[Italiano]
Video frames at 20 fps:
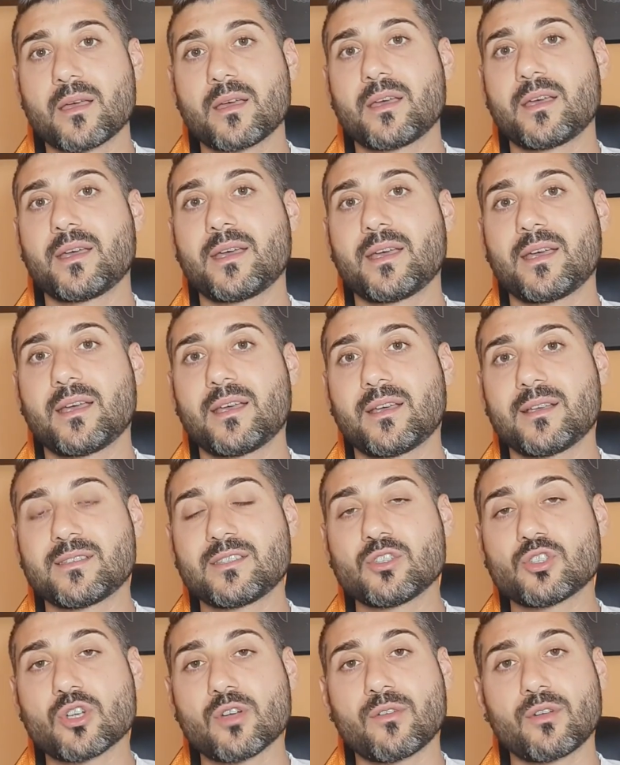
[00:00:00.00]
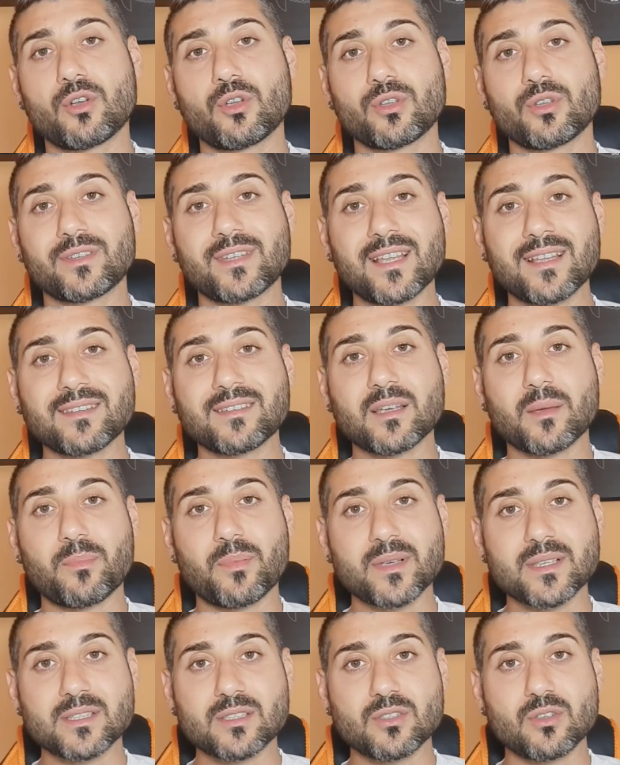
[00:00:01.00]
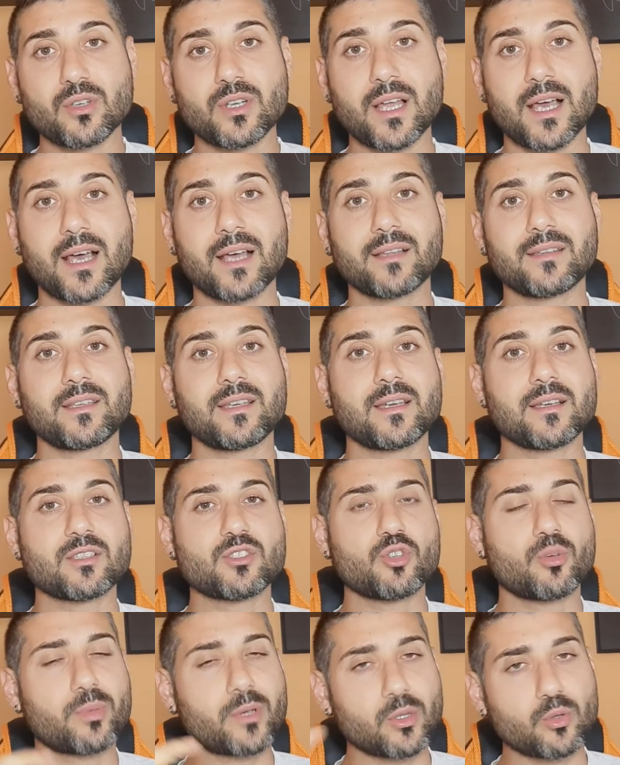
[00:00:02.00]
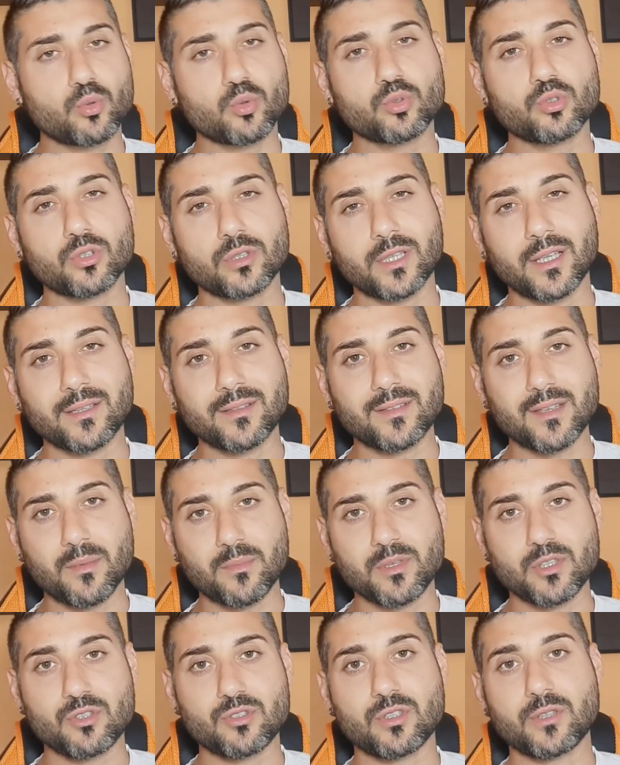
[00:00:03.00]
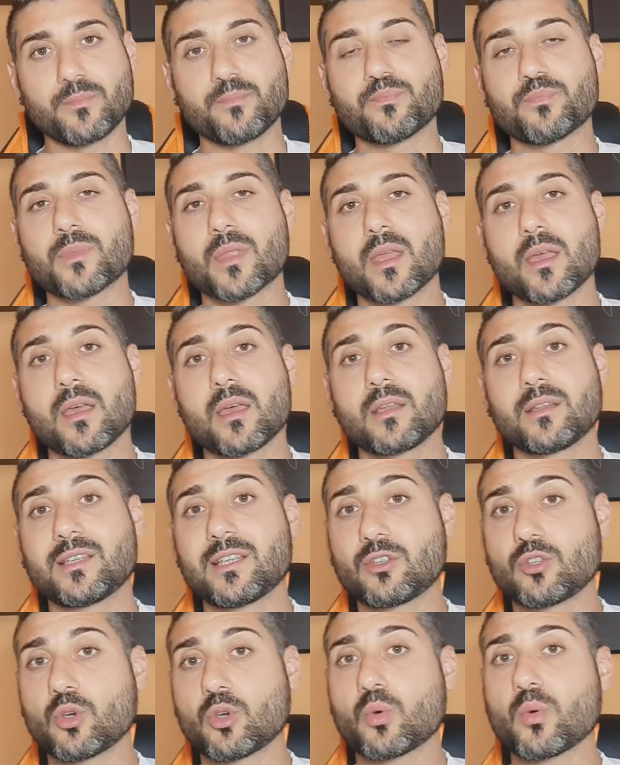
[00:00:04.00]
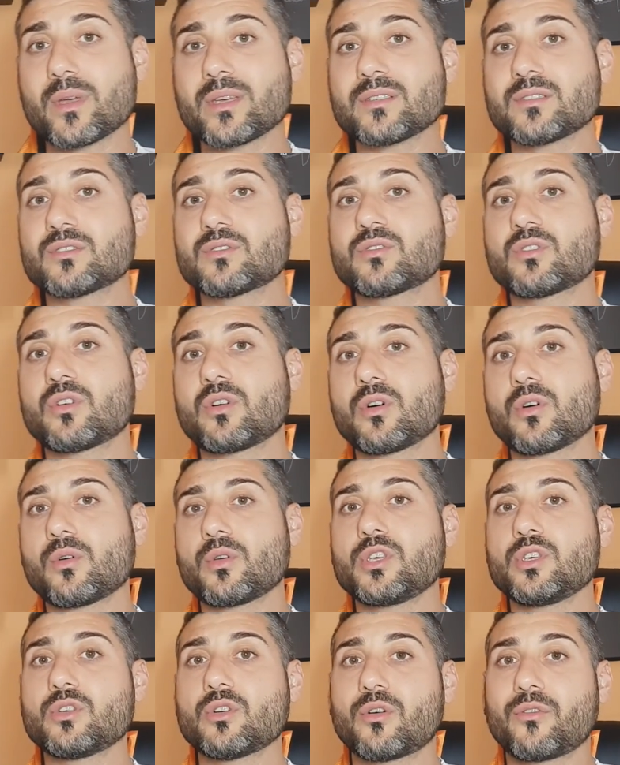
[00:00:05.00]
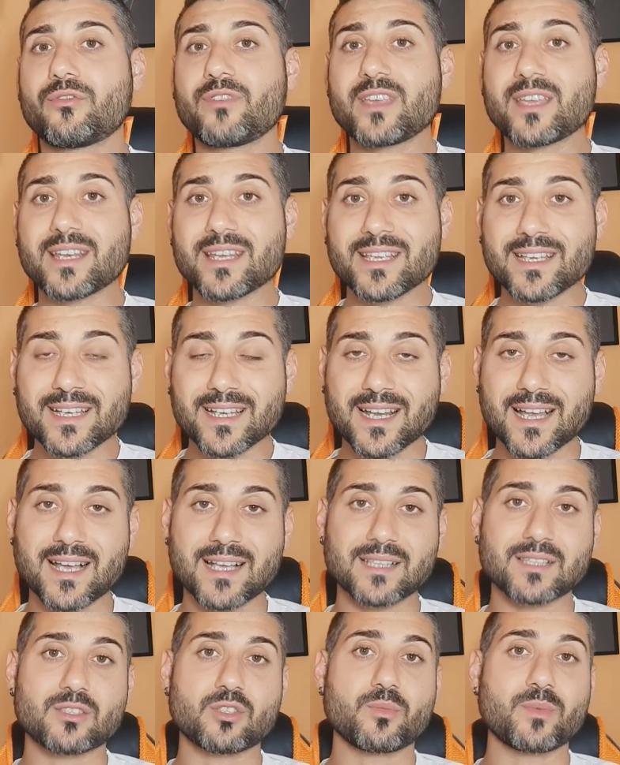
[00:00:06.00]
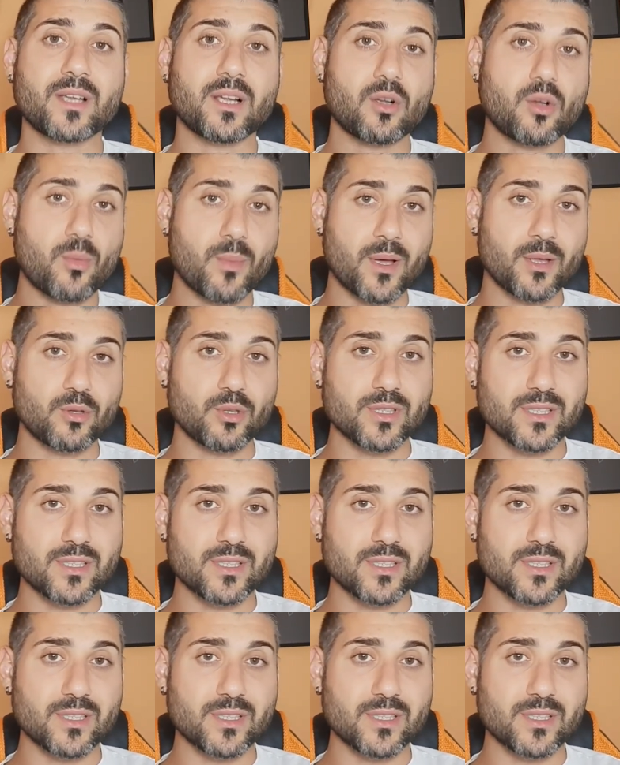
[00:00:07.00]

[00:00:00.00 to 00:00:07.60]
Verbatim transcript: eh, si trovano tanti appassionati e soprattutto tanti amici. Detto questo, io vi ringrazio, mi raccomando